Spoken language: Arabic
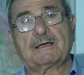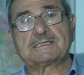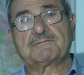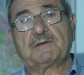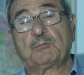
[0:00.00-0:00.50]

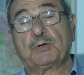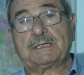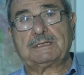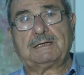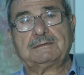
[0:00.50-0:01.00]
قصف البنى
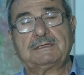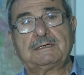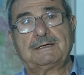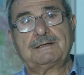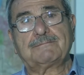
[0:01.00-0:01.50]

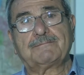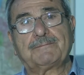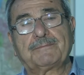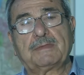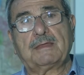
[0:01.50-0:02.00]
التحتية
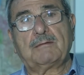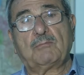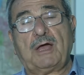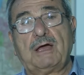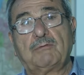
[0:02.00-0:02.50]

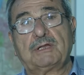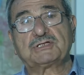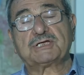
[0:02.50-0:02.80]
محاولة